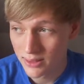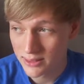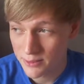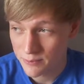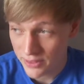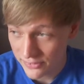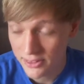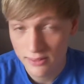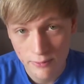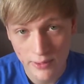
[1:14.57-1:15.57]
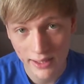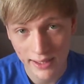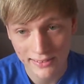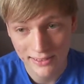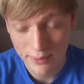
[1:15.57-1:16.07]
Denn wenn sich noch Fragen
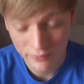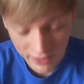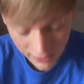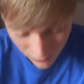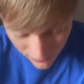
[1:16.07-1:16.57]
ansammeln, will ich auf